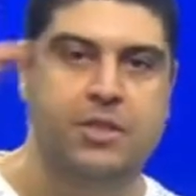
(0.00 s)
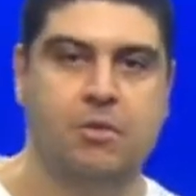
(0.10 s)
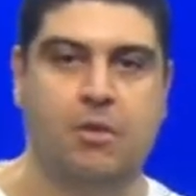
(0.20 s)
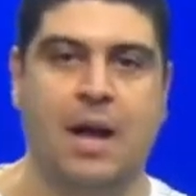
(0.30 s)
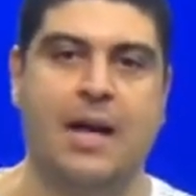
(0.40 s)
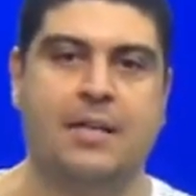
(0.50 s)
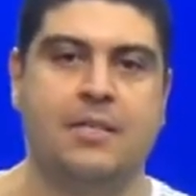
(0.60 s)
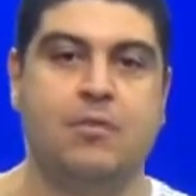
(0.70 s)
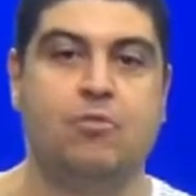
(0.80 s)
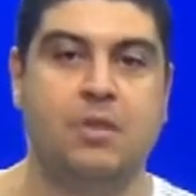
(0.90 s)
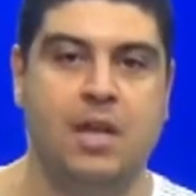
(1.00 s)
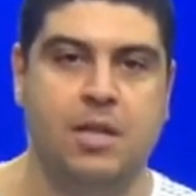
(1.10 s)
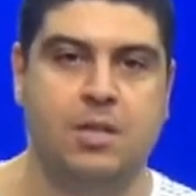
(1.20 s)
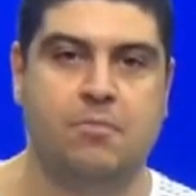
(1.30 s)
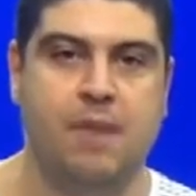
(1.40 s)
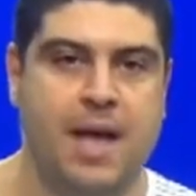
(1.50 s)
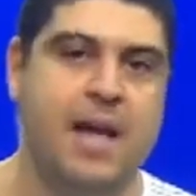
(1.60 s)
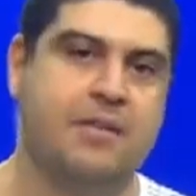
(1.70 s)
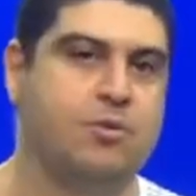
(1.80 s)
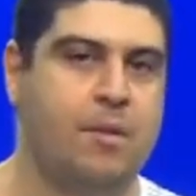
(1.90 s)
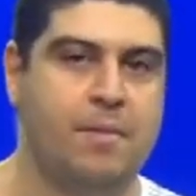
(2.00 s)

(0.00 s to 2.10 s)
se localiza no Oriente Médio,